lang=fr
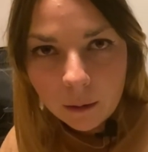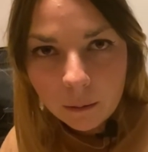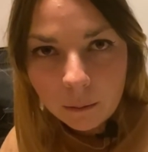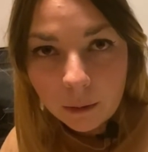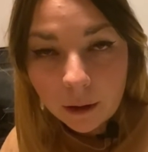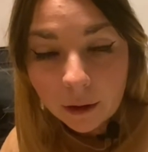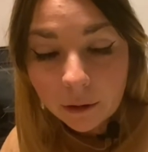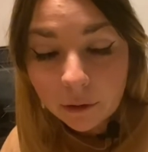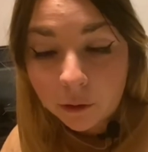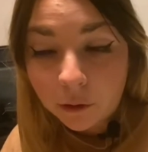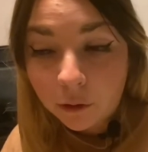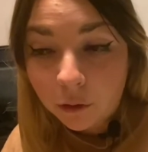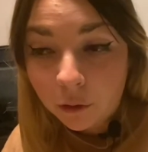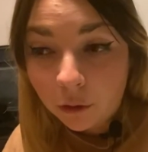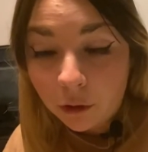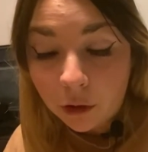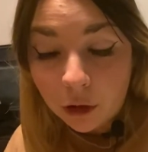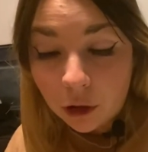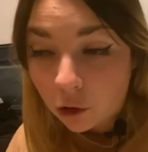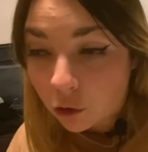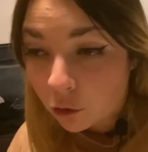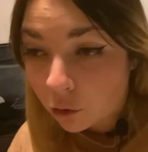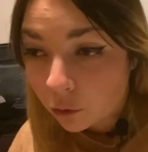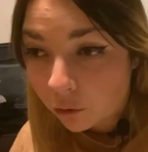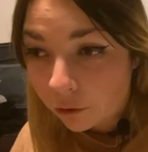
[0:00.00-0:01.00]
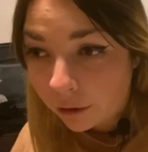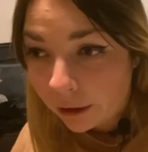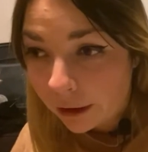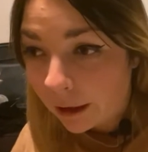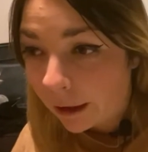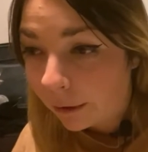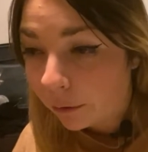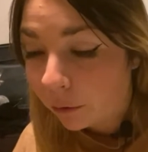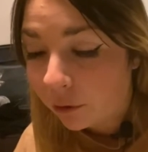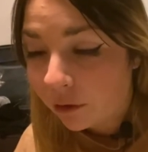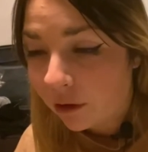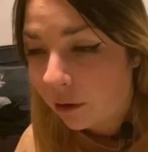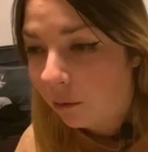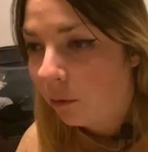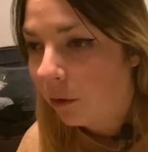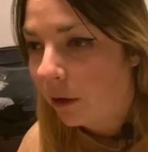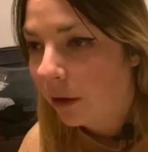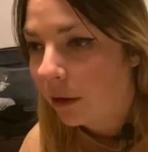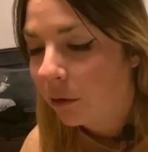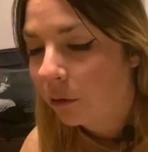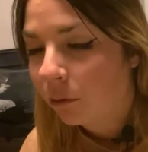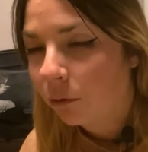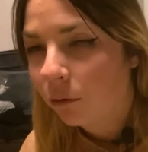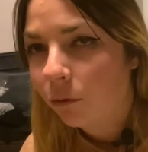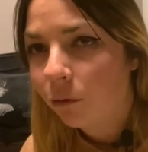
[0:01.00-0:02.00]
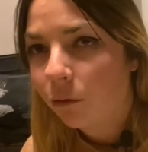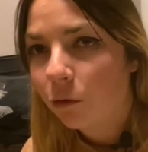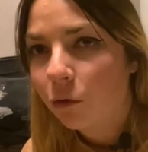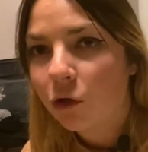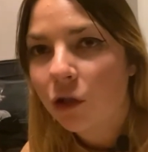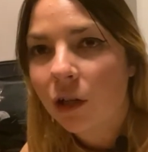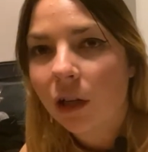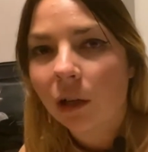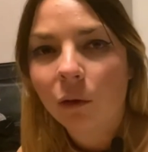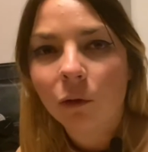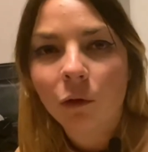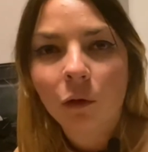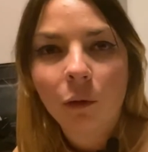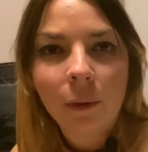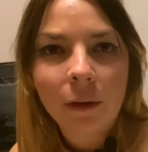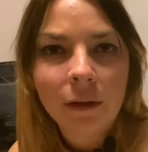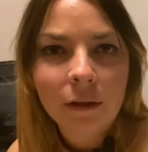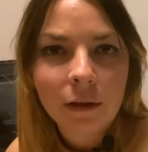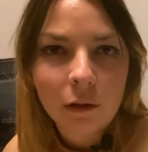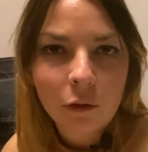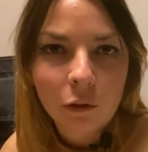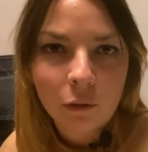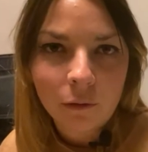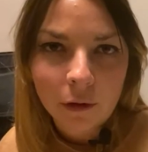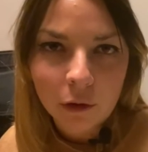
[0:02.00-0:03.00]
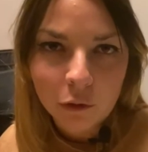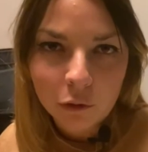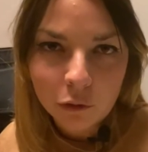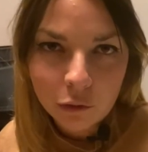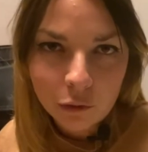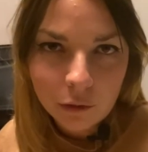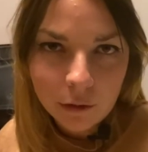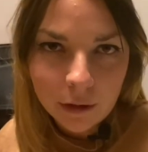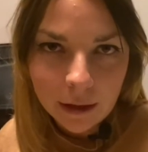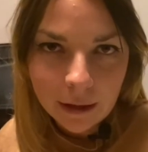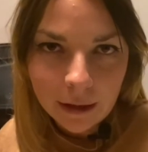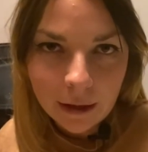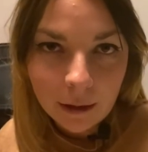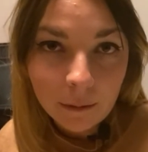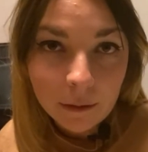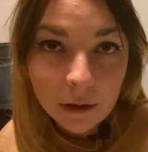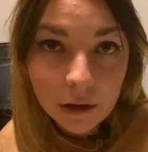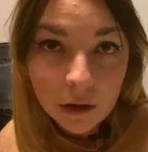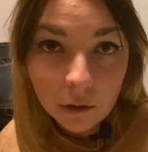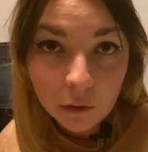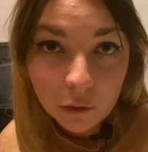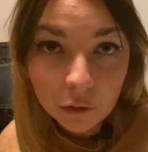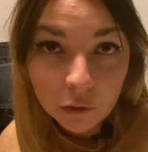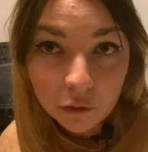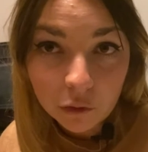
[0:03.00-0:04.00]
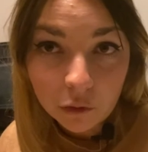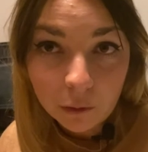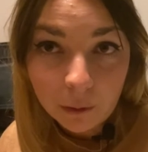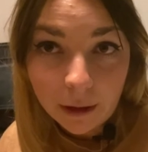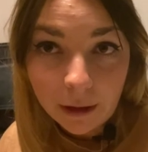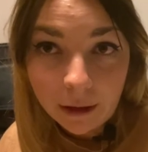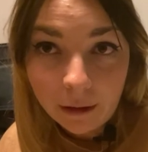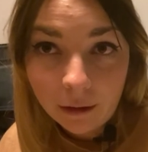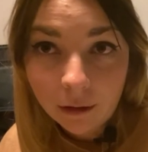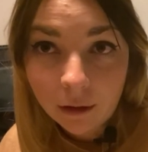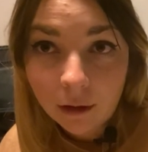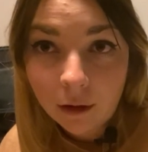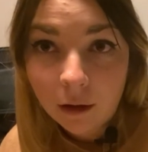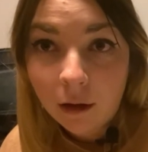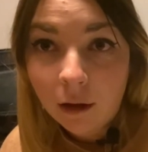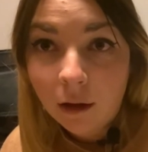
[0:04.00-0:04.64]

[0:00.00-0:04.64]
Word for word: parce que, et je trouve qu'il a totalement raison, chaque entreprise est convaincue d'être la meilleure dans son domaine,